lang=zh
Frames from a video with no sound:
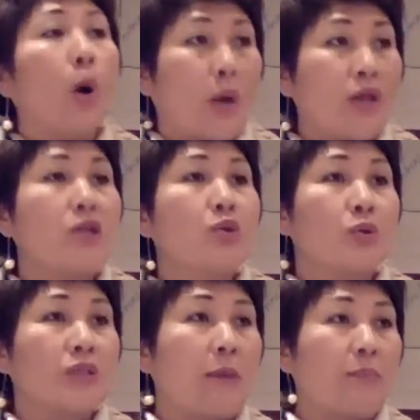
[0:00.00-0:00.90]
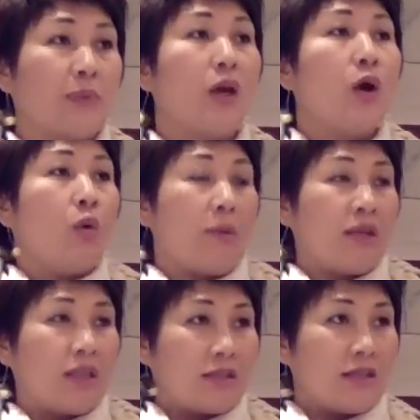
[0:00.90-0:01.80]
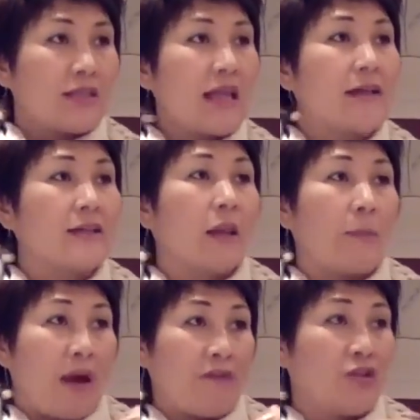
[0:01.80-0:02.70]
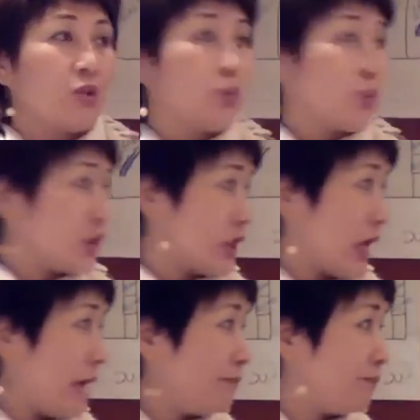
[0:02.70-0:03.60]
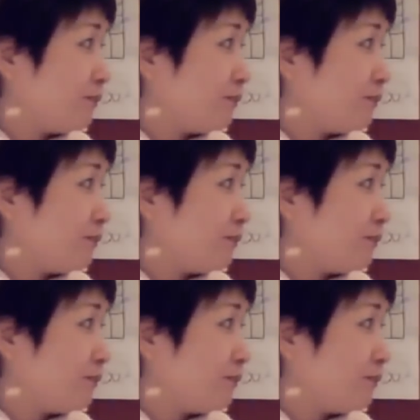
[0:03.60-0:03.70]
维生素相比，我们已经下降了百分之五十三。